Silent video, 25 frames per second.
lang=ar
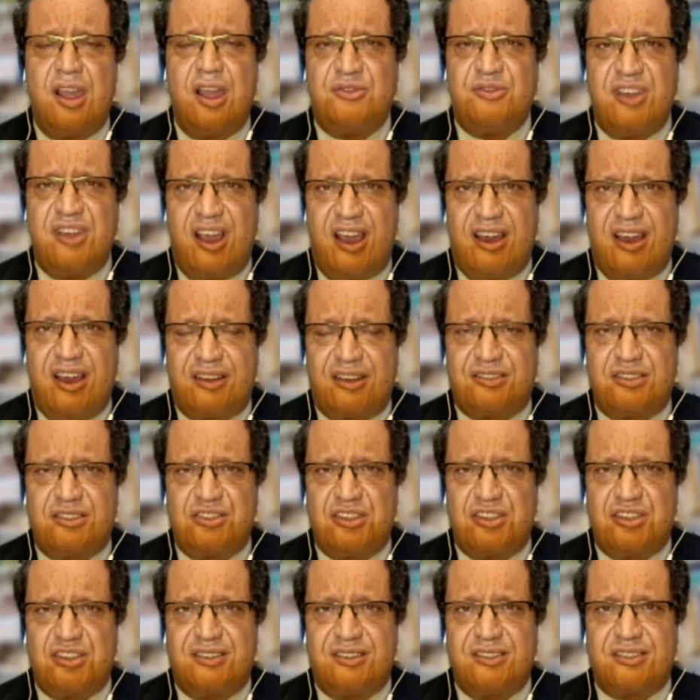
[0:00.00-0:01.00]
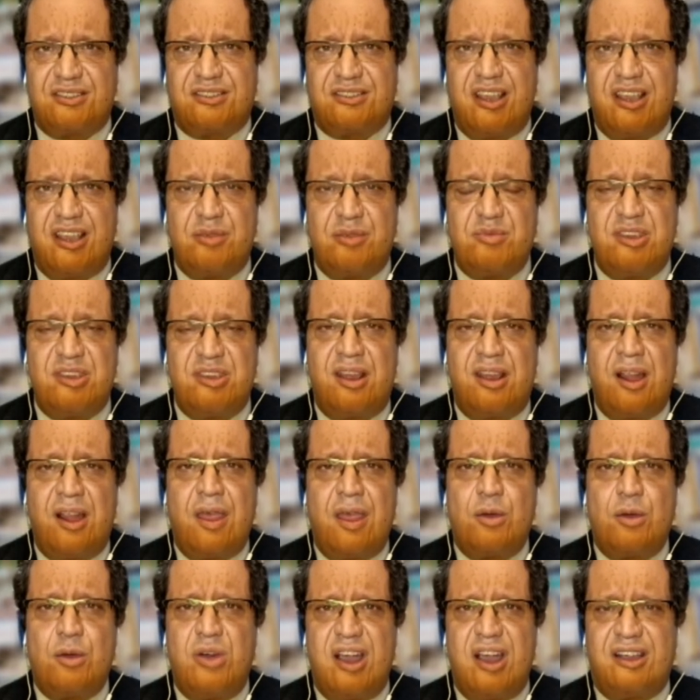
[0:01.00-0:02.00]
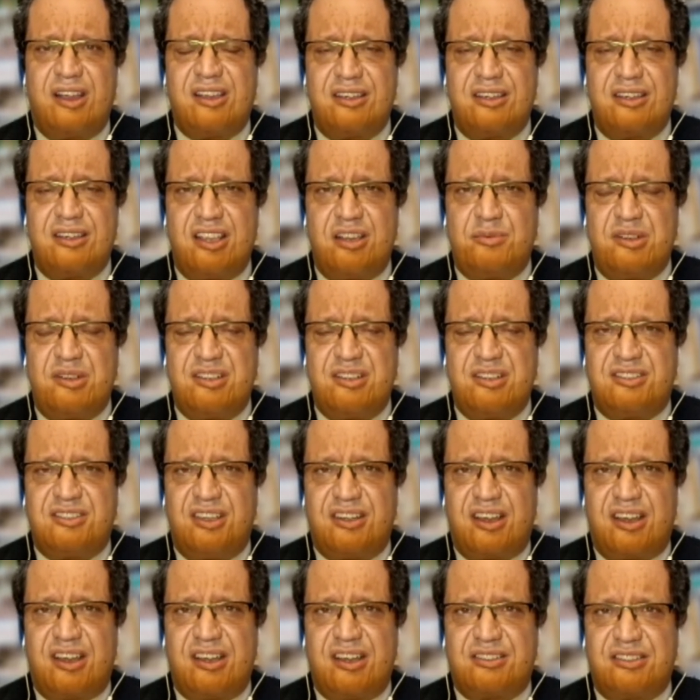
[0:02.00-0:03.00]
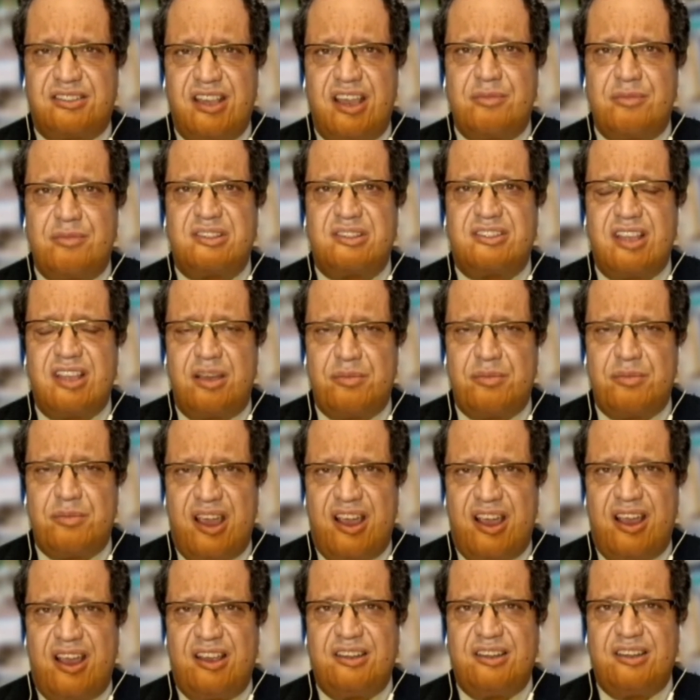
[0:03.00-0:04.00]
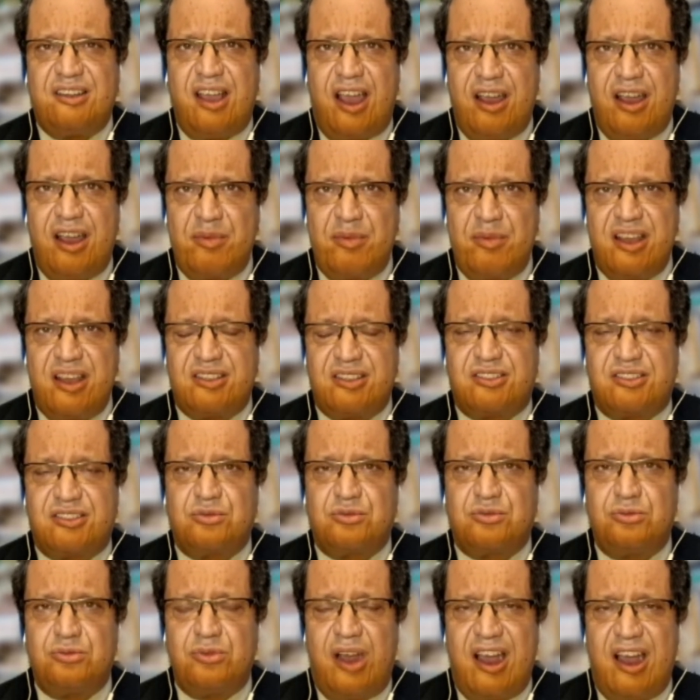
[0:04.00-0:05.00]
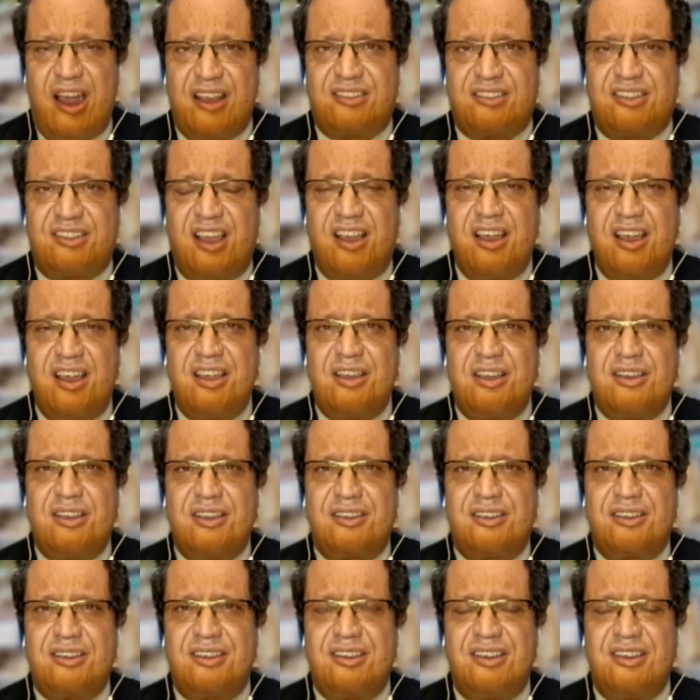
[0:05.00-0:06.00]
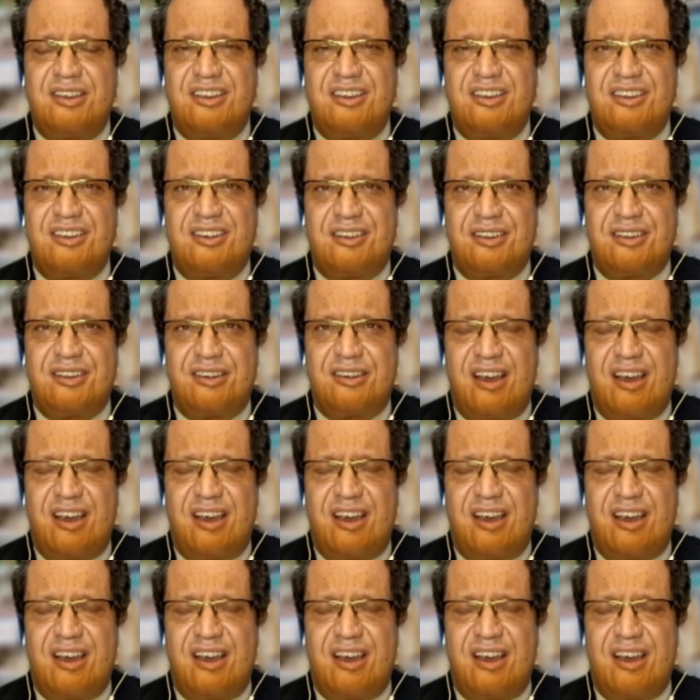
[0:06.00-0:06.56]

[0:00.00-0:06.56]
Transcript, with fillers: فيها حركة الجهاد الإسلامي وكتاب عز الدين القسام التابعة لحماس وحتى آه،